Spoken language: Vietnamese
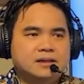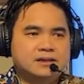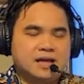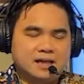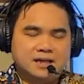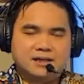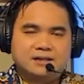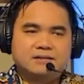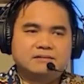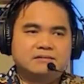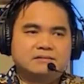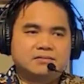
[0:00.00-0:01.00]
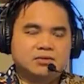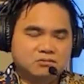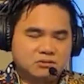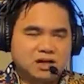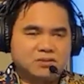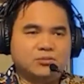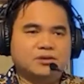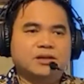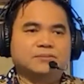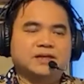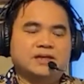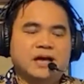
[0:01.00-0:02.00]
đây đúng là một
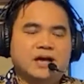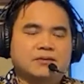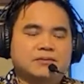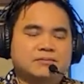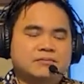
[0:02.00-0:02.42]
niềm tự hào